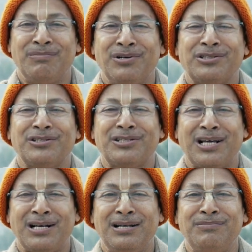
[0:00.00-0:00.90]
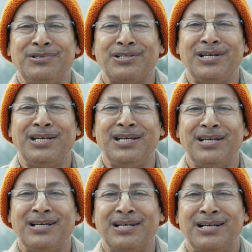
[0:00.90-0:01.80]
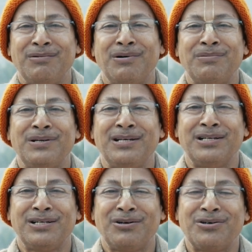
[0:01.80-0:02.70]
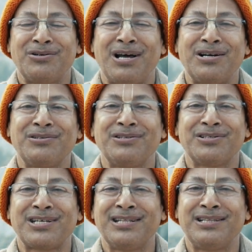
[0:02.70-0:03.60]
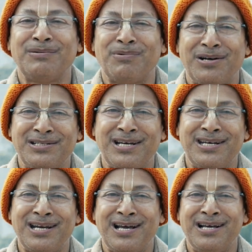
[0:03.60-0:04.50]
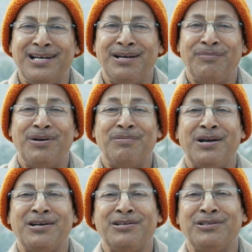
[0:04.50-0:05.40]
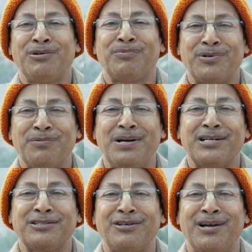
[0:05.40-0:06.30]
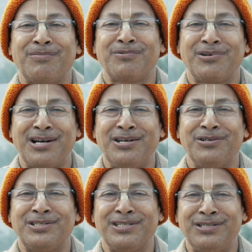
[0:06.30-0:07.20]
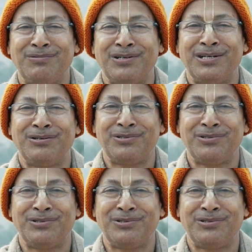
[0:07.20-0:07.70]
মত্ত থাকলে বিষয়ে কিভাবে কখনো আনন্দ শান্তি পাওয়া যায় না প্রেমানন্দ পরমার্থ লাভ করাই হচ্ছে জীবনের